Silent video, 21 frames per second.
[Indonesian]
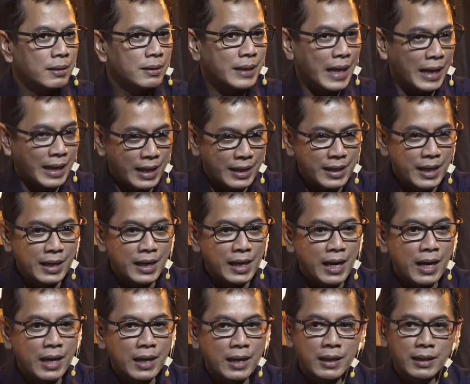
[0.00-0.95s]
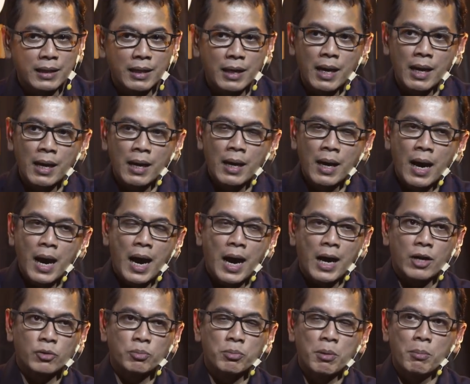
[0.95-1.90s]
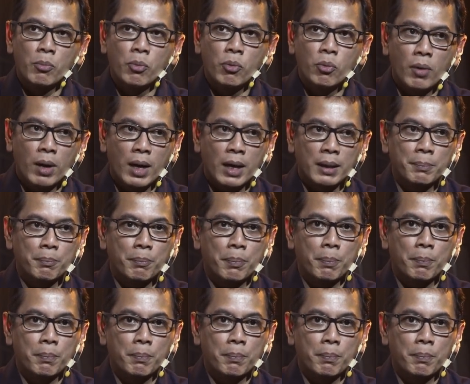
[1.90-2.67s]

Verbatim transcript: Caranya adalah kita harus membuat